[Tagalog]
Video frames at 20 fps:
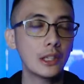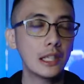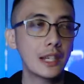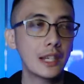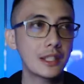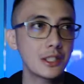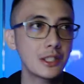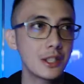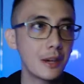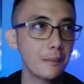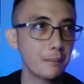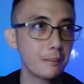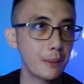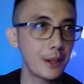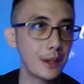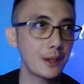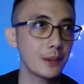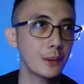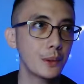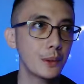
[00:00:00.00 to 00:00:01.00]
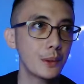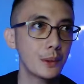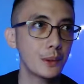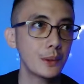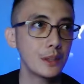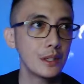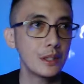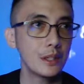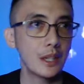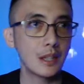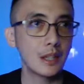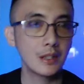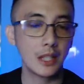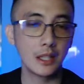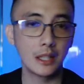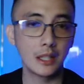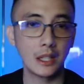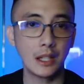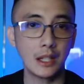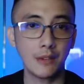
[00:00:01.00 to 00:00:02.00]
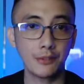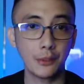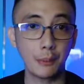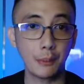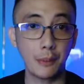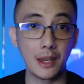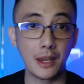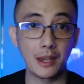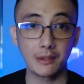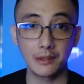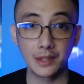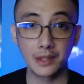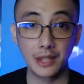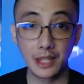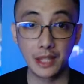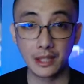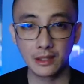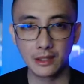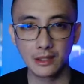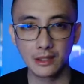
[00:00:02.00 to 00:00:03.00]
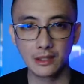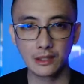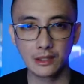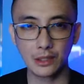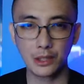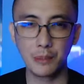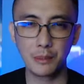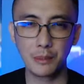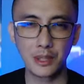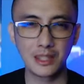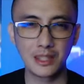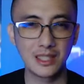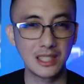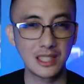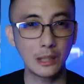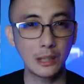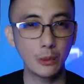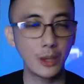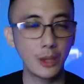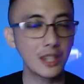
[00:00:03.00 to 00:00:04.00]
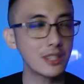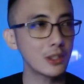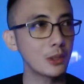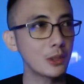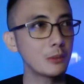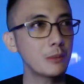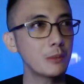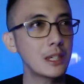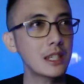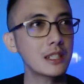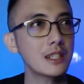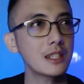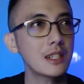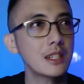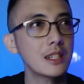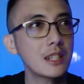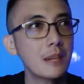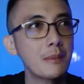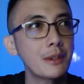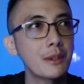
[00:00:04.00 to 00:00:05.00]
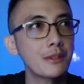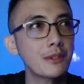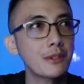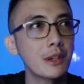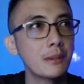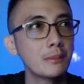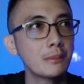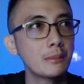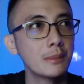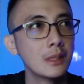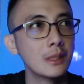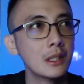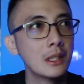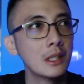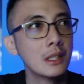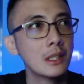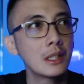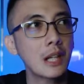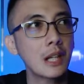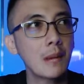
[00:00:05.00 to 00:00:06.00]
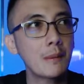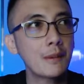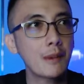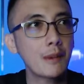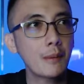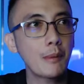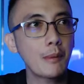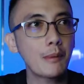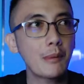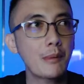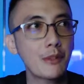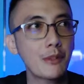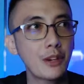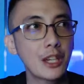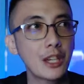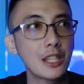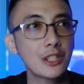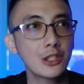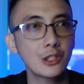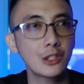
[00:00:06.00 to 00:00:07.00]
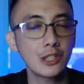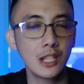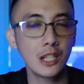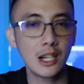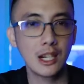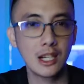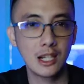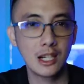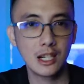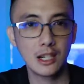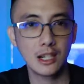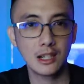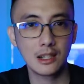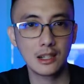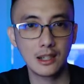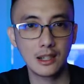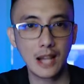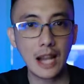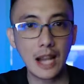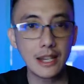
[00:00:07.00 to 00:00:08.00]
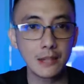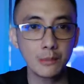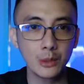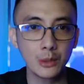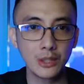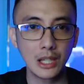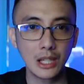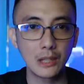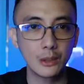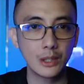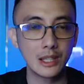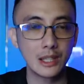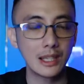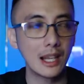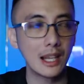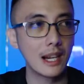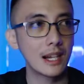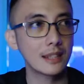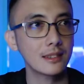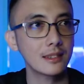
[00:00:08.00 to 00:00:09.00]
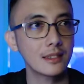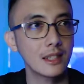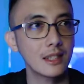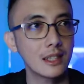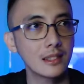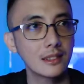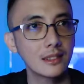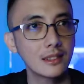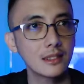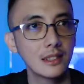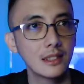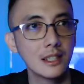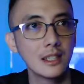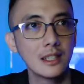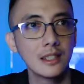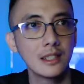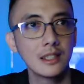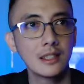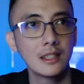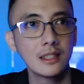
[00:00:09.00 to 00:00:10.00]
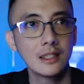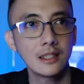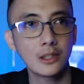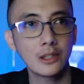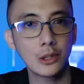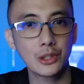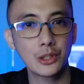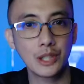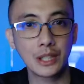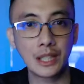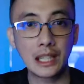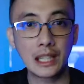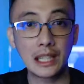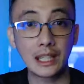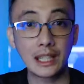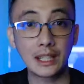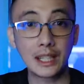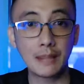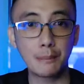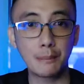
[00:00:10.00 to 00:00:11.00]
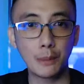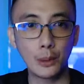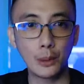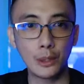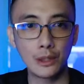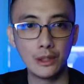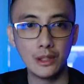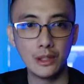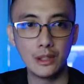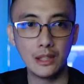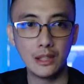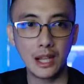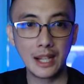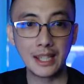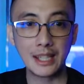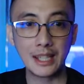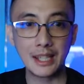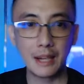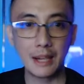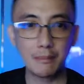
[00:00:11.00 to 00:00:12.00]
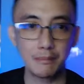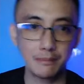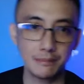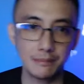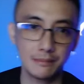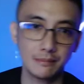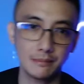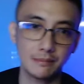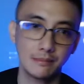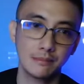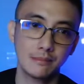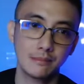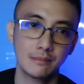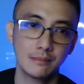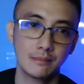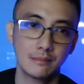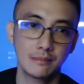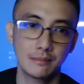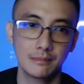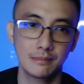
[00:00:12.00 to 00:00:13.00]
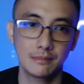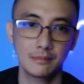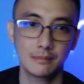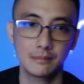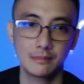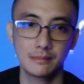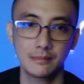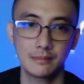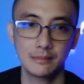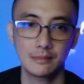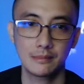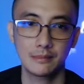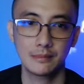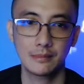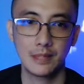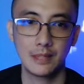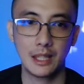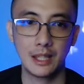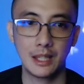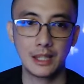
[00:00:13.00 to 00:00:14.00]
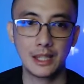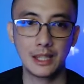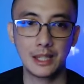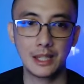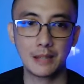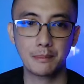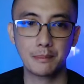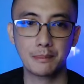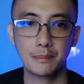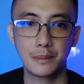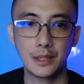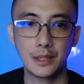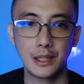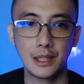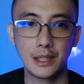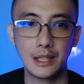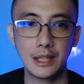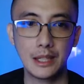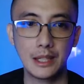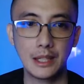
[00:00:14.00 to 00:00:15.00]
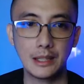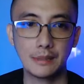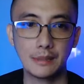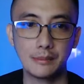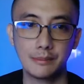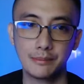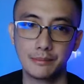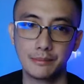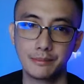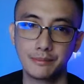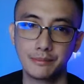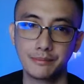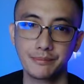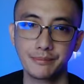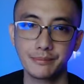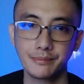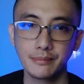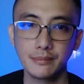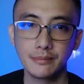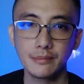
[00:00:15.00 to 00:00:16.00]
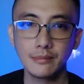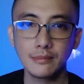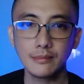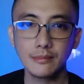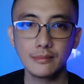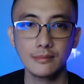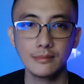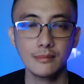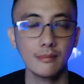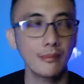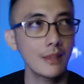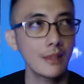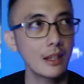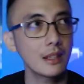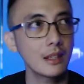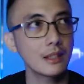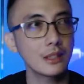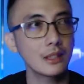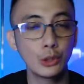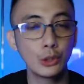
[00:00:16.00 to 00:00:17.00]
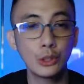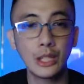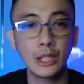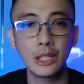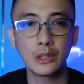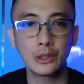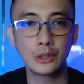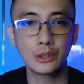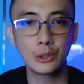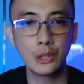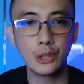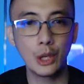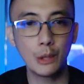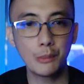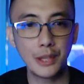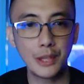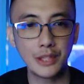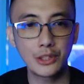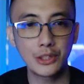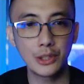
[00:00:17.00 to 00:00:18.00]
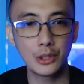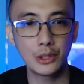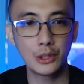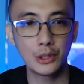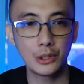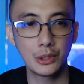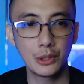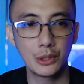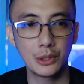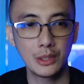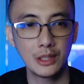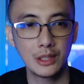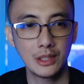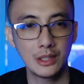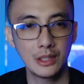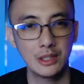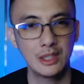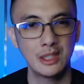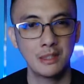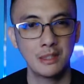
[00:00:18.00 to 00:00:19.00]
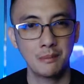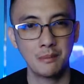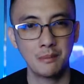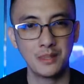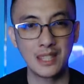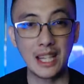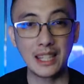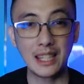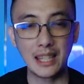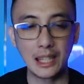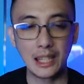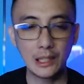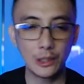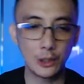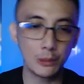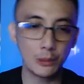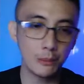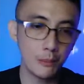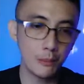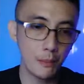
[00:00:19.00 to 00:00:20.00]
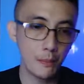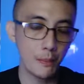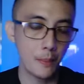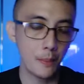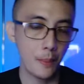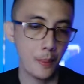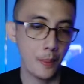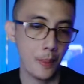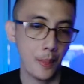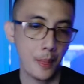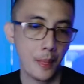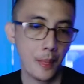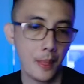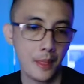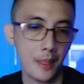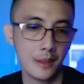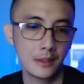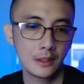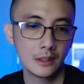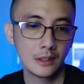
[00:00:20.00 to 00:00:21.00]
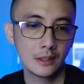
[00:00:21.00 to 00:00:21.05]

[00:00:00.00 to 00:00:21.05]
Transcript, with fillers: So I was putting all my energies into that, into keeping them safe. But still, I don't have a, a stable job. Uh, I got I got an online job pero it's not enough to pay everything. So syempre it still weighs on me kasi coming from coming from a profession na kaya mong saluhin lahat then you're suddenly crippled. Ang hirap